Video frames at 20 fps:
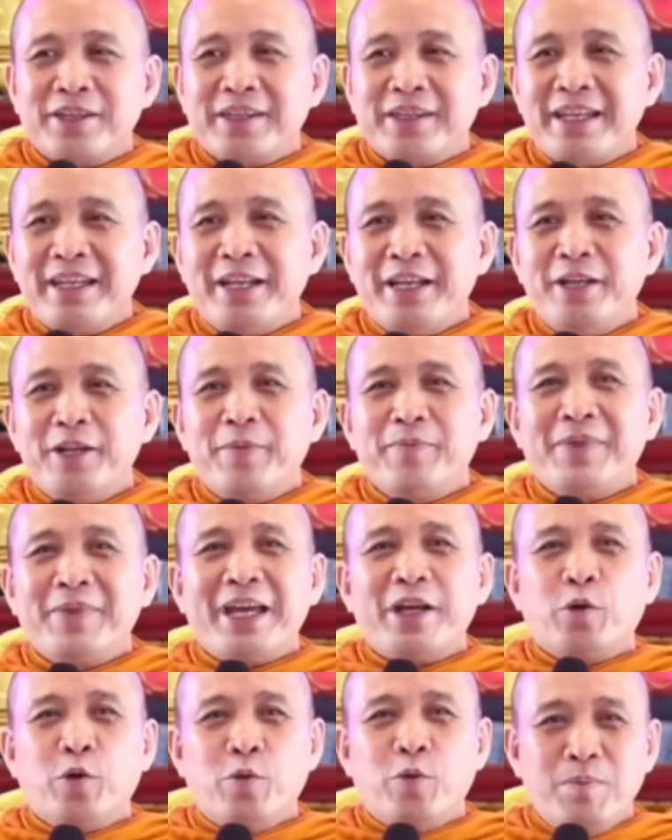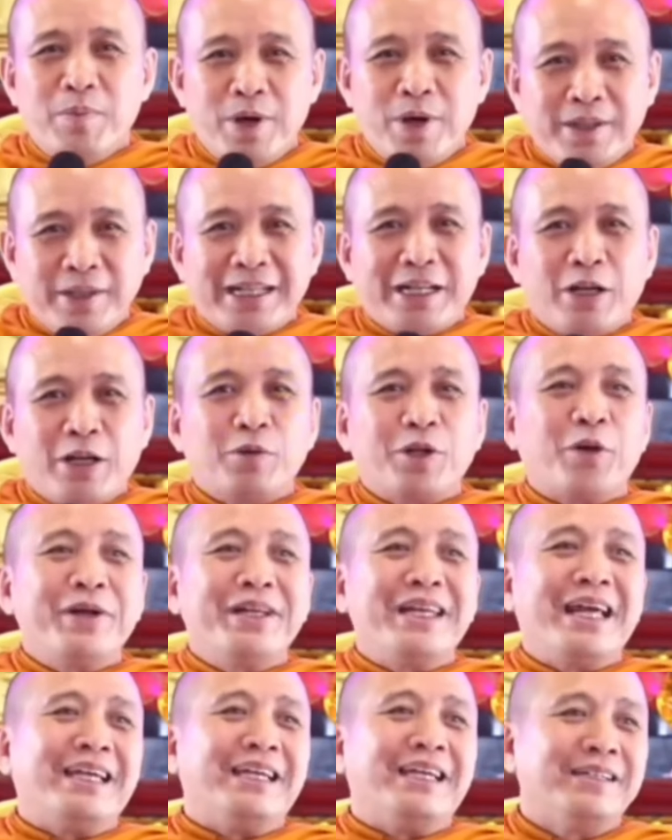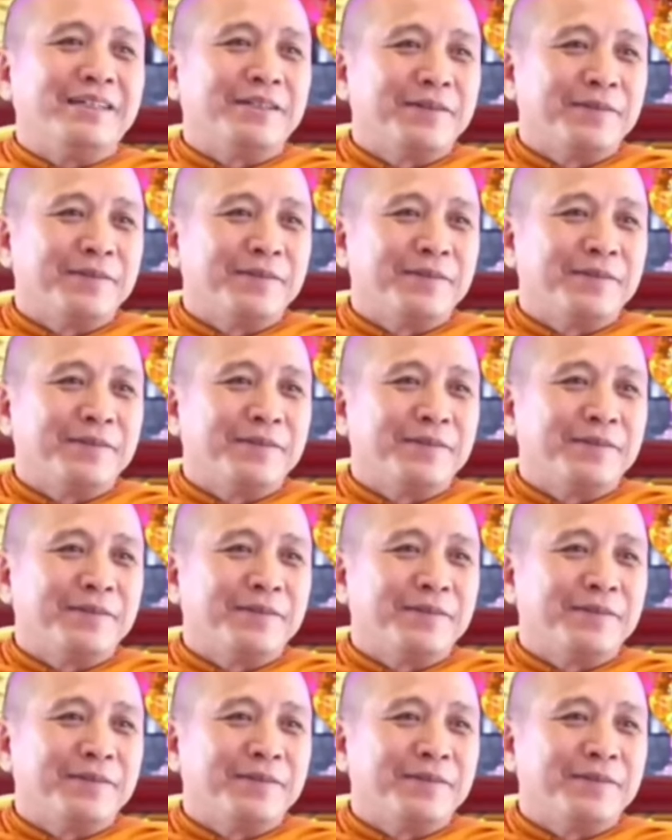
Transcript: chánh định hôm nay cũng mượn cái câu nói này